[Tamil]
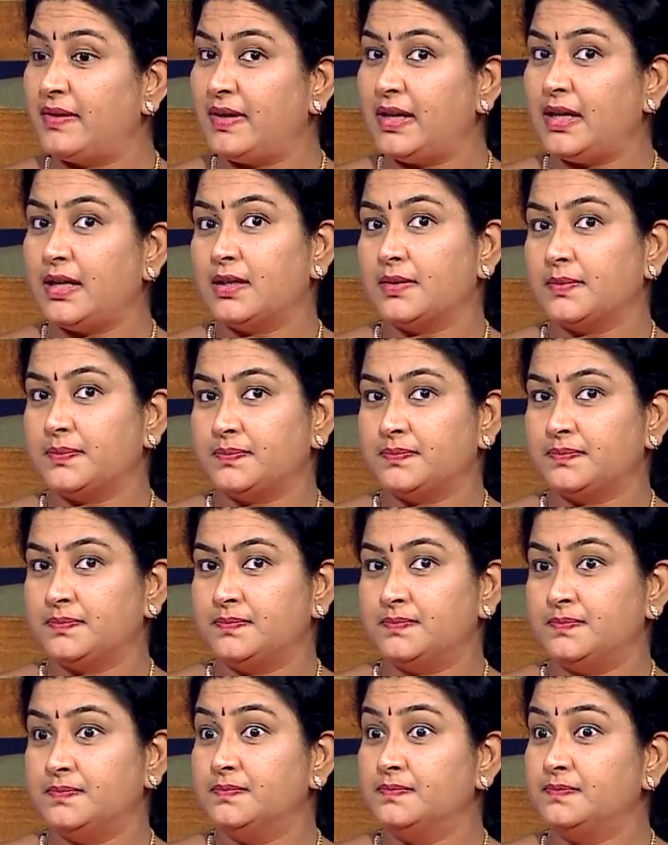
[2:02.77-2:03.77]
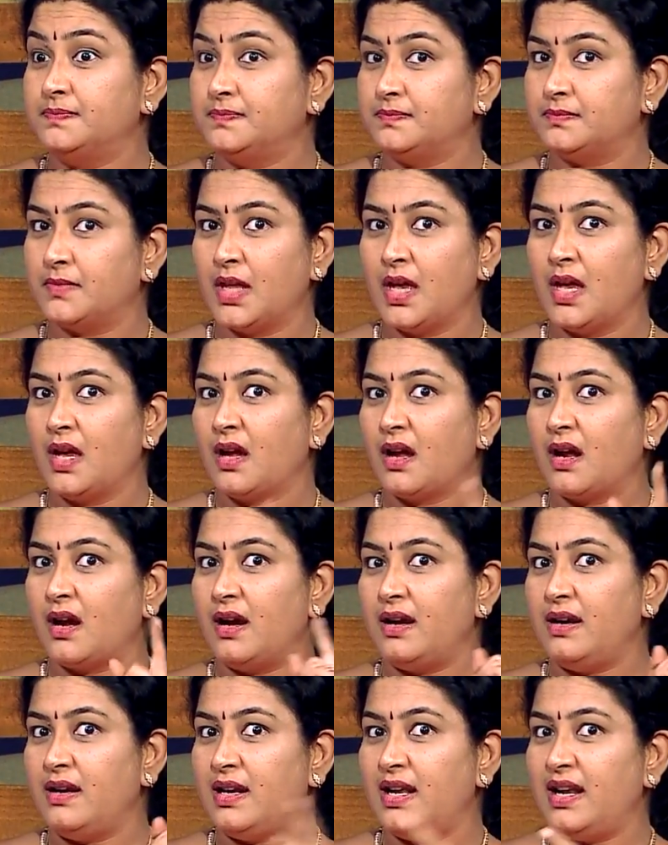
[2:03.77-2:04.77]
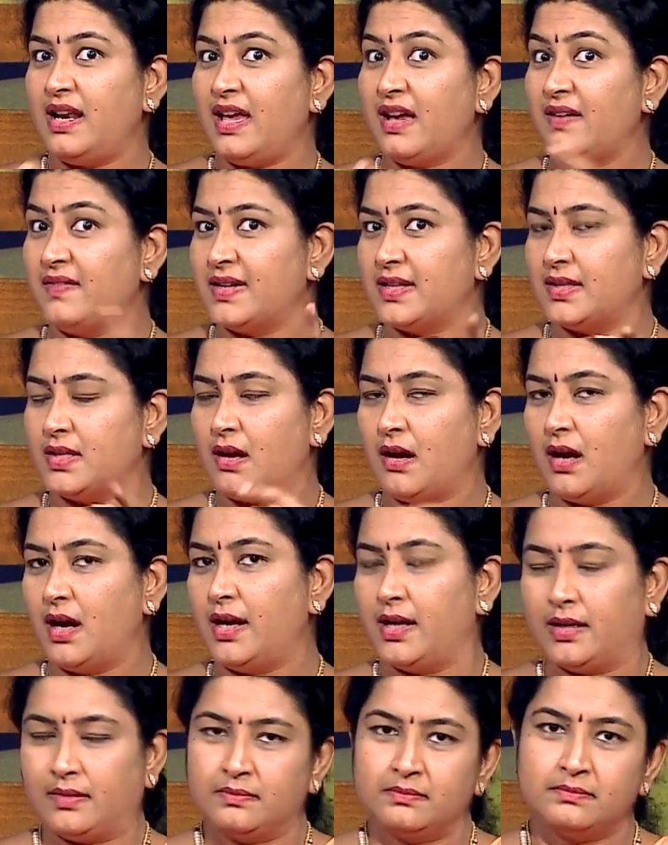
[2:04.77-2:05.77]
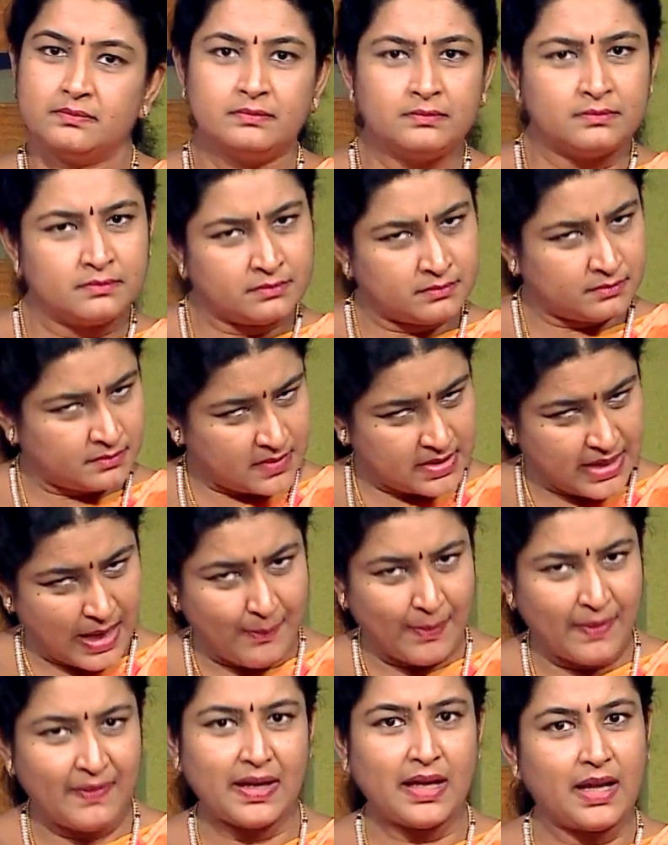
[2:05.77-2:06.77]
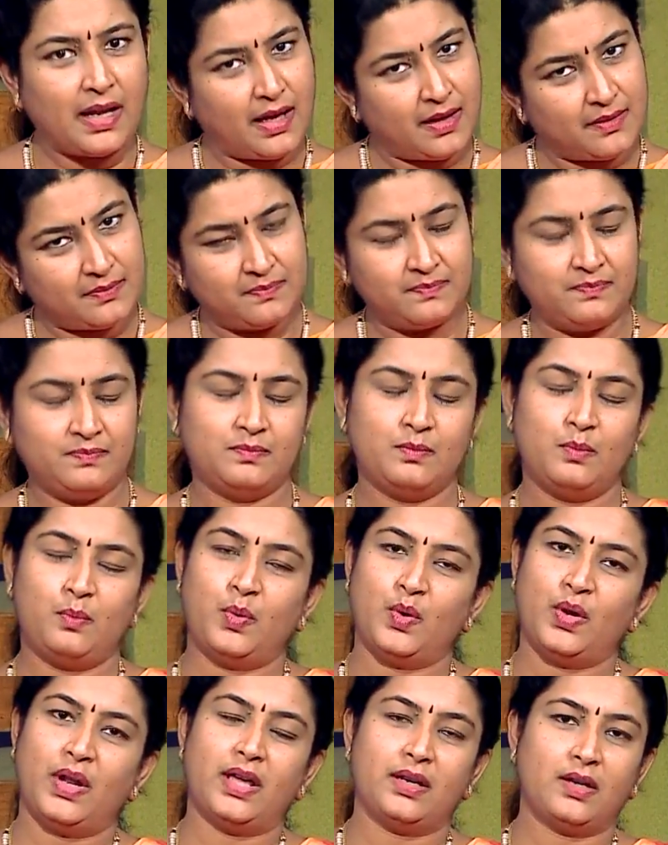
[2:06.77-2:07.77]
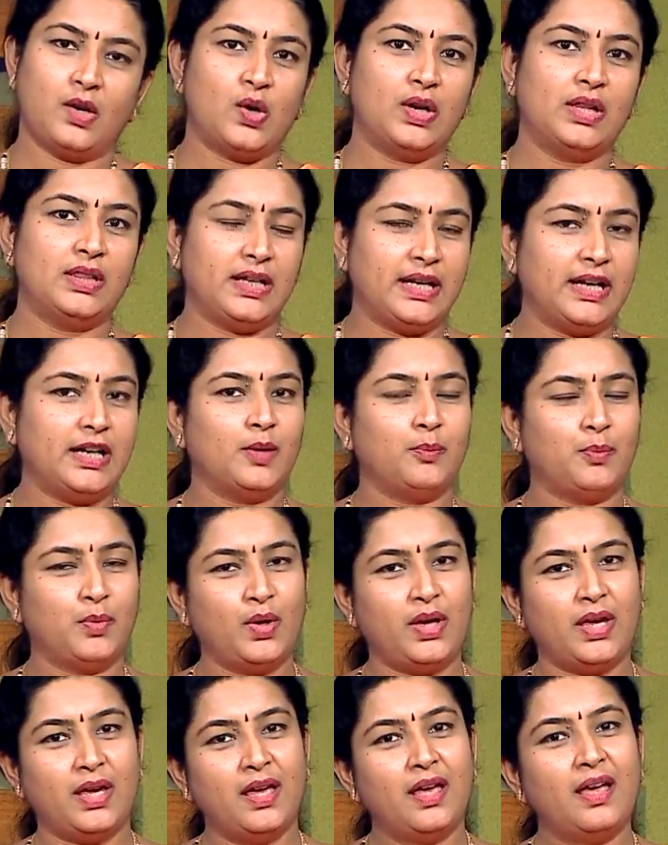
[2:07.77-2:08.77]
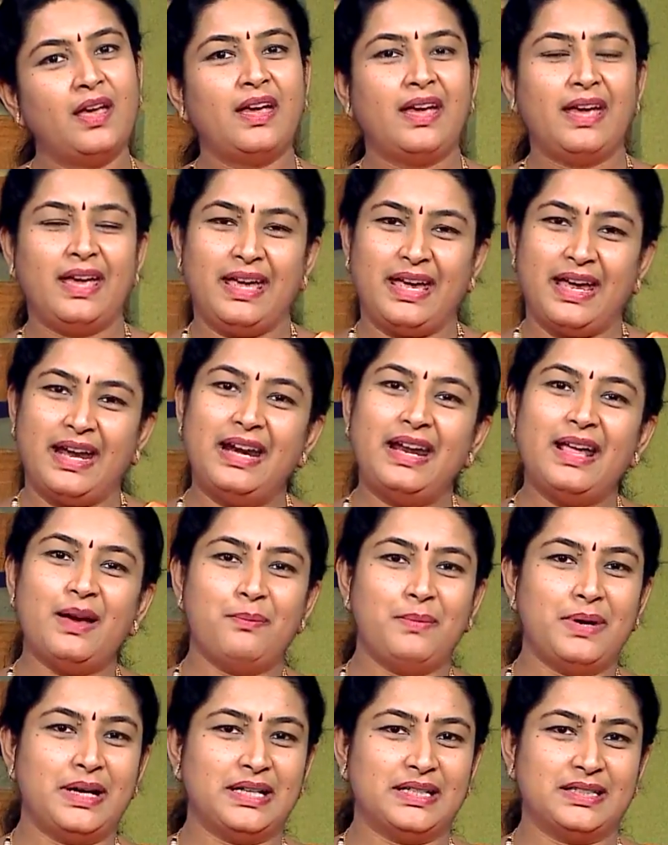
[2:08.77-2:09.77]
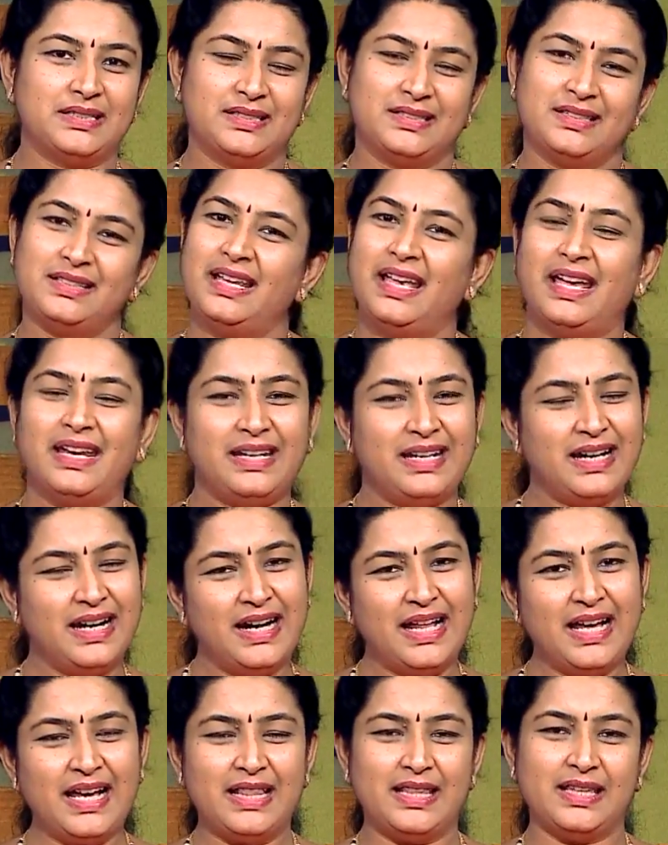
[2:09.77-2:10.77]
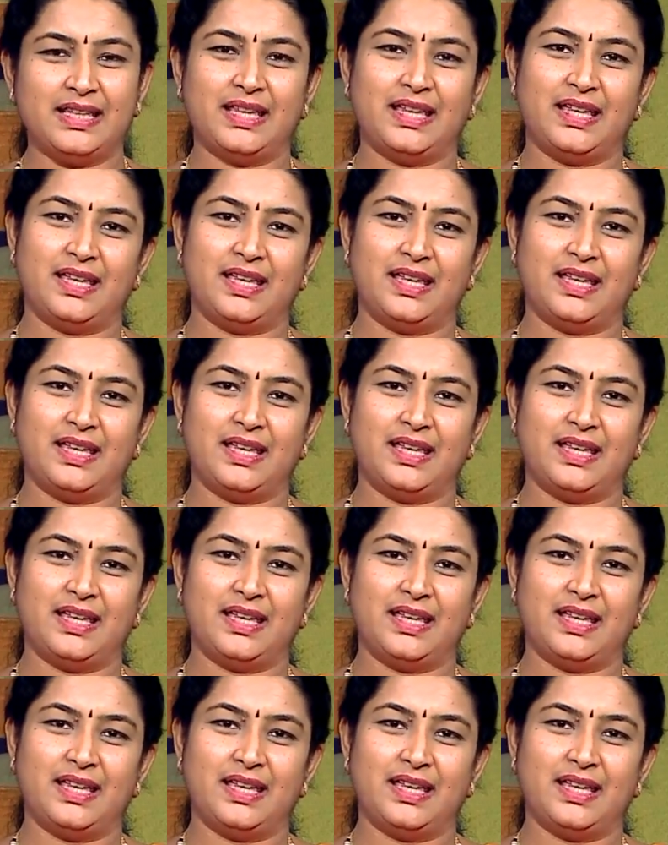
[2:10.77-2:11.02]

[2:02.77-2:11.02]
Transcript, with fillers: வைங்க ம் கண்ணுலேயே வருது ஆர்டர் சாப்பிட வைக்கிறேன் போகிறார் குழந்தைக்கிட்ட போய் ஏண்டாம்மா என்னடா அது